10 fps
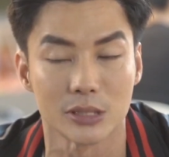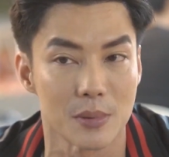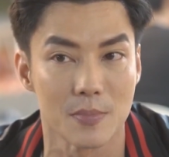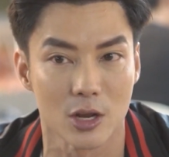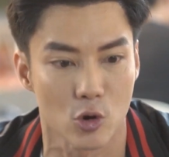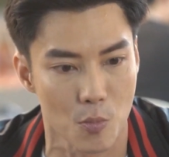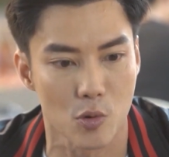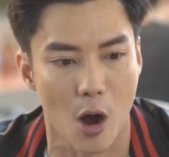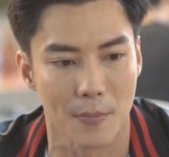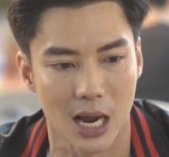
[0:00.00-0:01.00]
น้ำซาปที่มันกลม
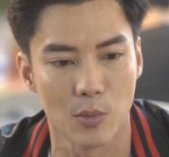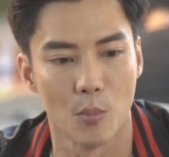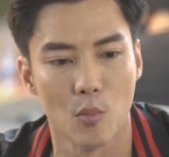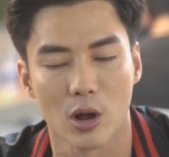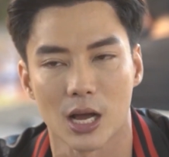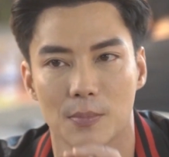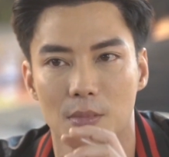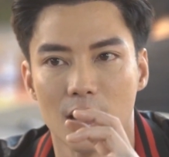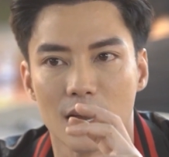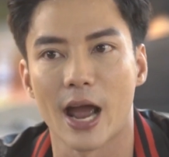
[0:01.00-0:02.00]
กล่อมนะครับผมบวกกับ
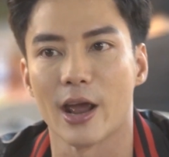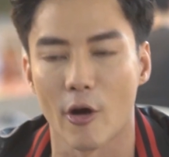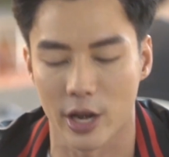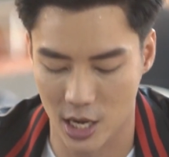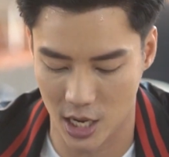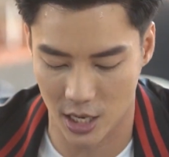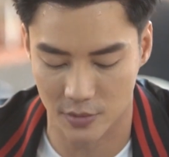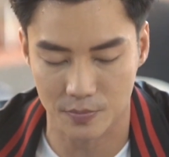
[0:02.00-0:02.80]
ไข่อ่อนที่